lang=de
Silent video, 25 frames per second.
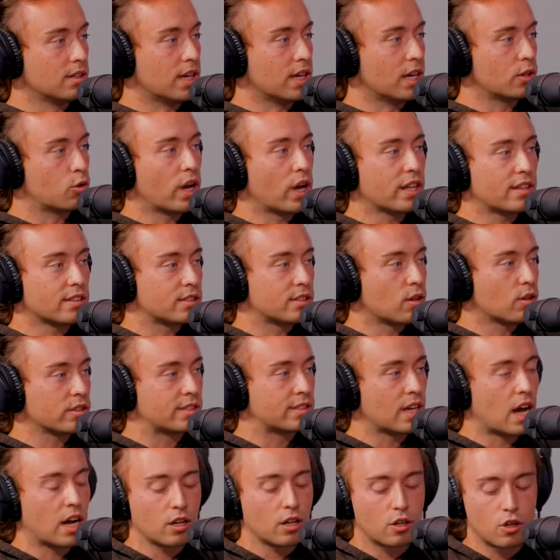Ja, du hättest auch
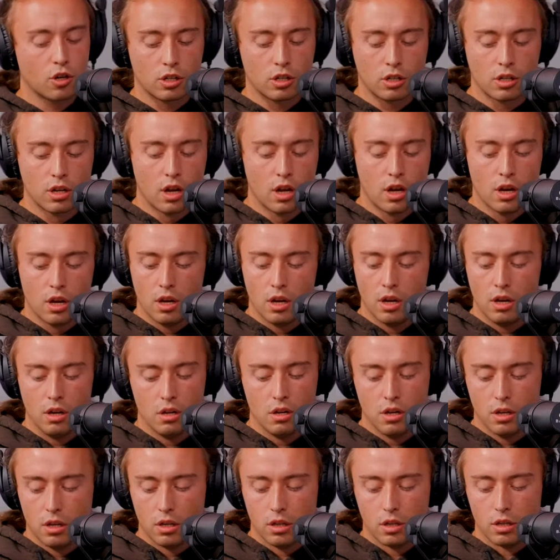sagen können,
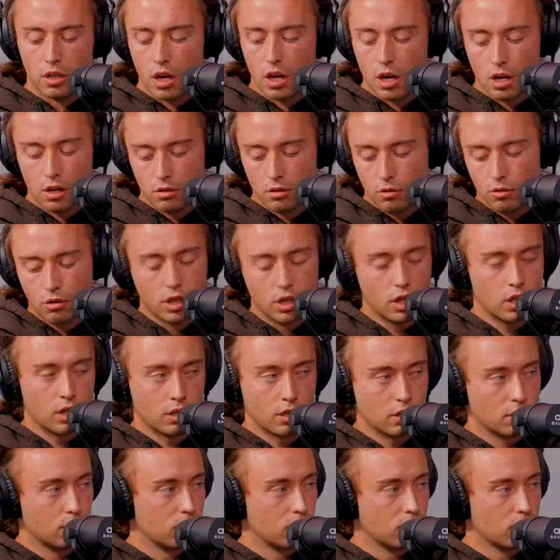ja, okay,